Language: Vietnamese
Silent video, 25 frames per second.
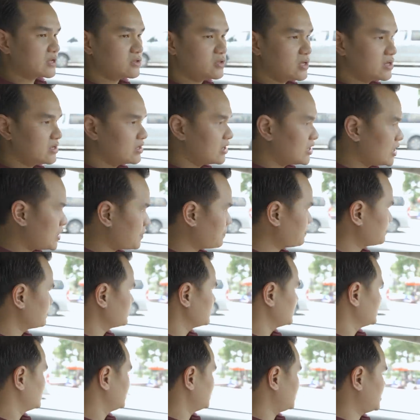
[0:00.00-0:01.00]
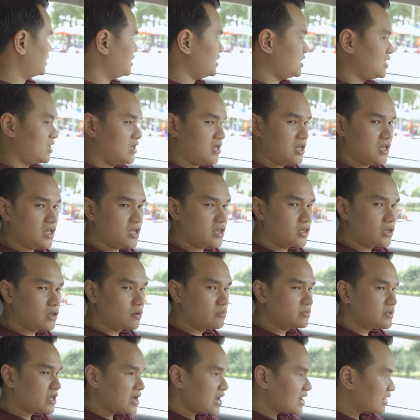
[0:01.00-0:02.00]
cách chuyên nghiệp thì
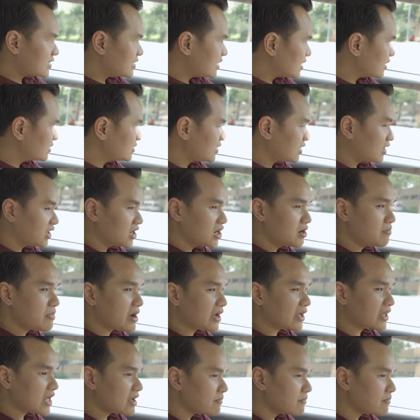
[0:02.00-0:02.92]
chúng ta nên thử bằng